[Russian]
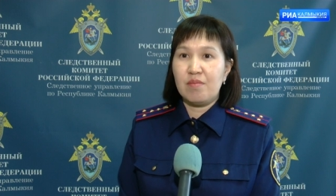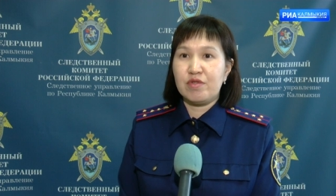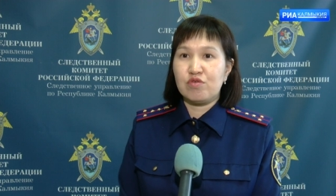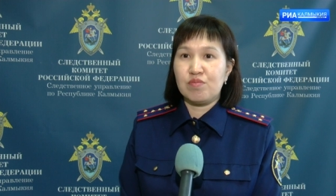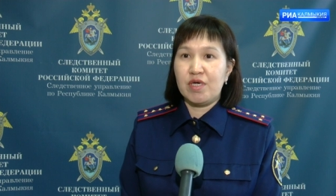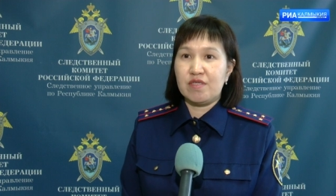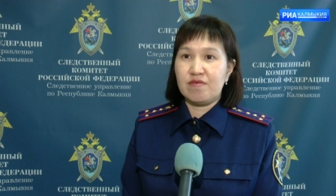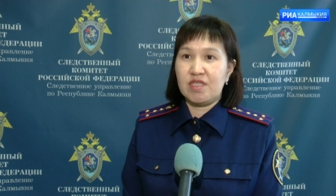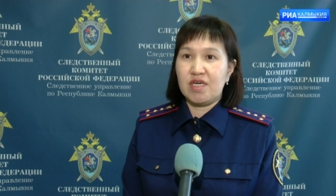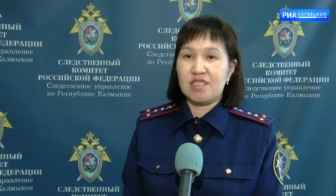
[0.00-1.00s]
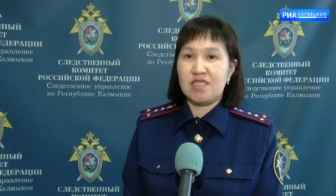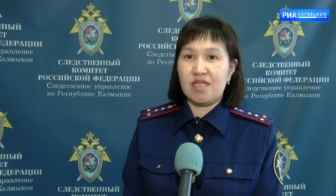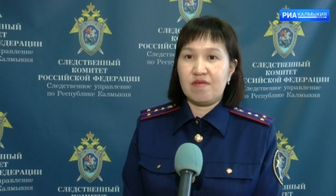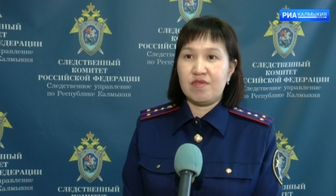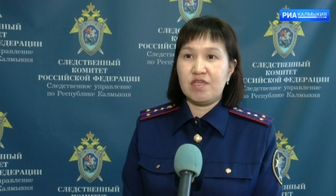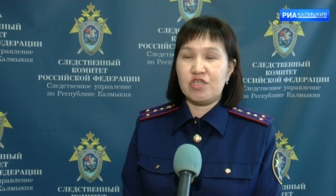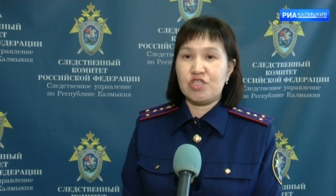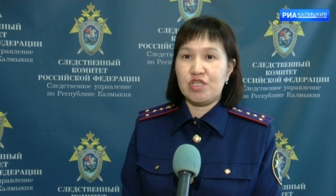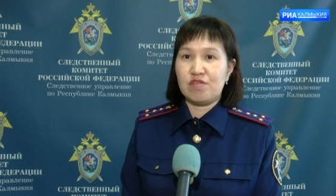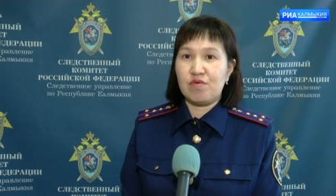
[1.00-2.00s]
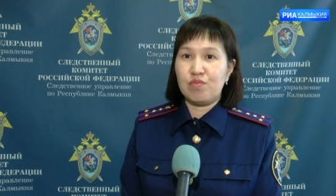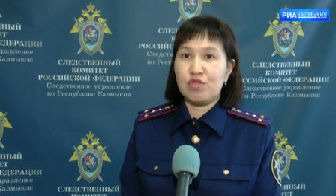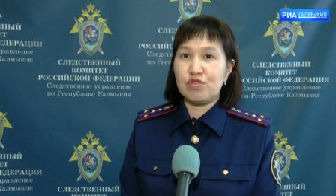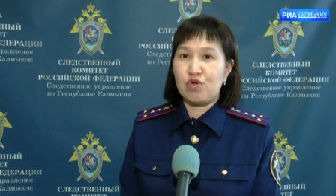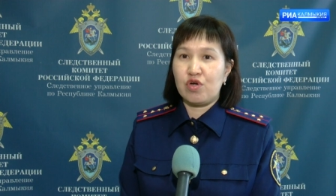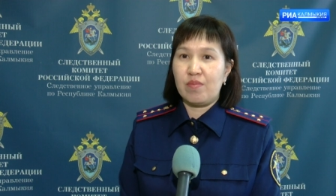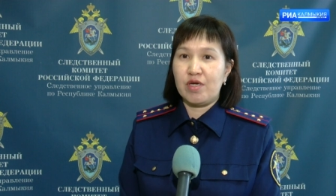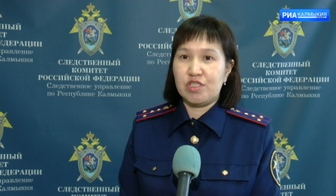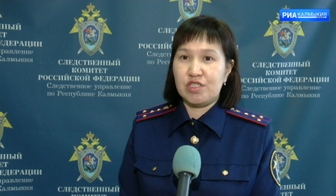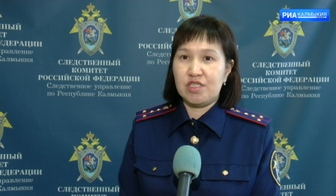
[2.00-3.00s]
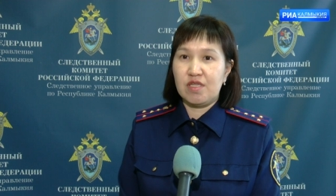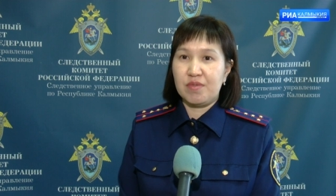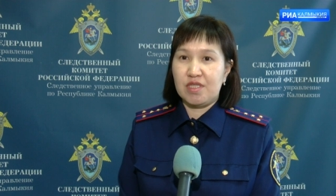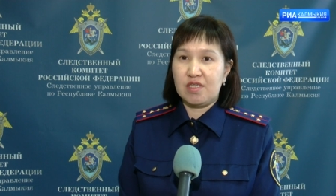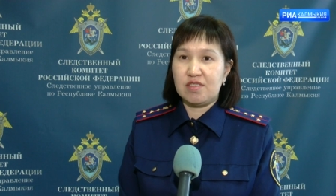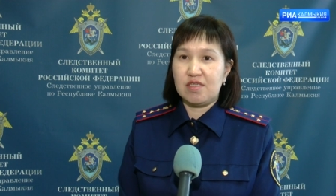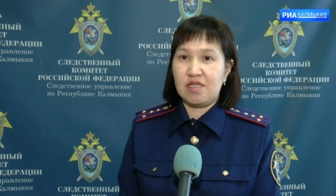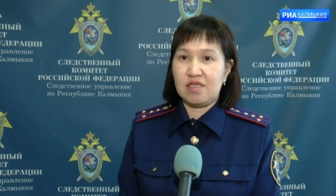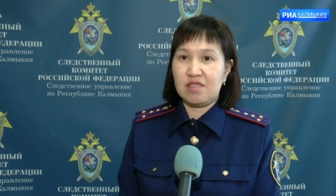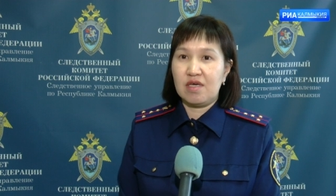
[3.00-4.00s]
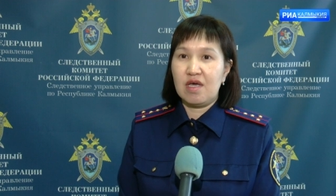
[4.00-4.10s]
предусматривает наказание в виде лишения свободы сроком от 6 до 15 лет.